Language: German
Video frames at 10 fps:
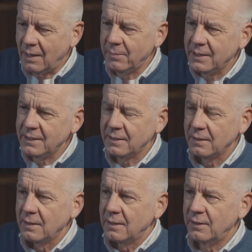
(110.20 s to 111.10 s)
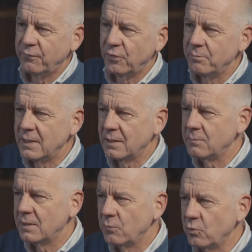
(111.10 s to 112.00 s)
aber ich informiere
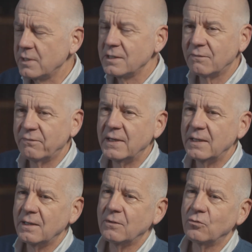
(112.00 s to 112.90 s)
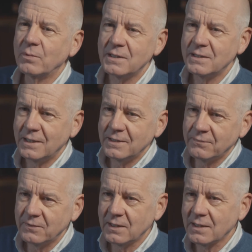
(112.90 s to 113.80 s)
mich möglichst wenig über die
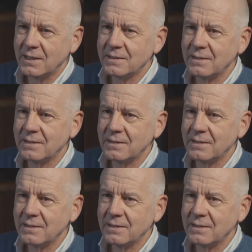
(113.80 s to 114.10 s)
Sehenswürdigkeit